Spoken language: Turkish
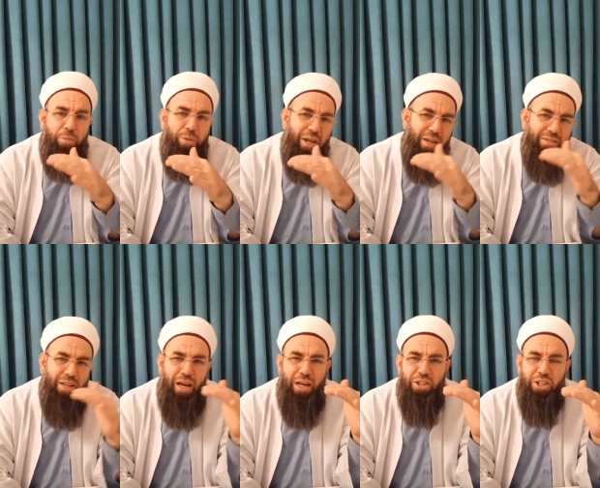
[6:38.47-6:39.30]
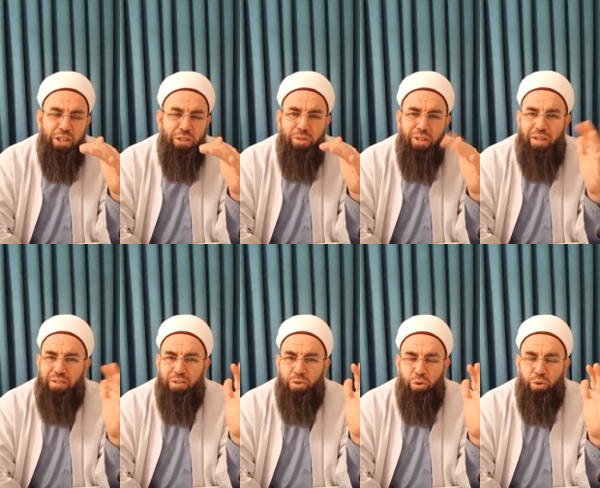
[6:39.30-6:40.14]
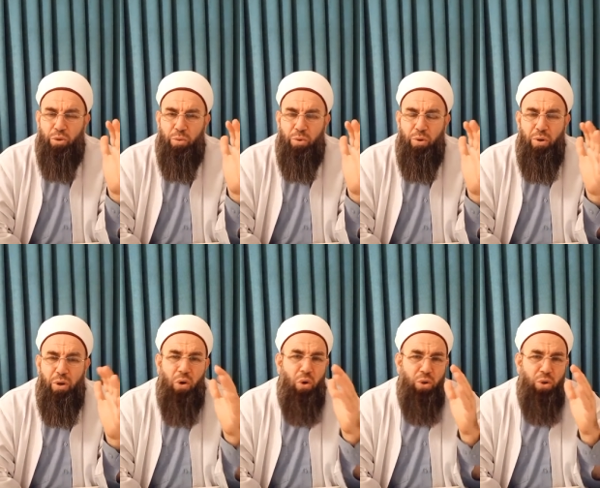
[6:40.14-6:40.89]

Biraz daha açılımlı nasıl diyorduk bunu?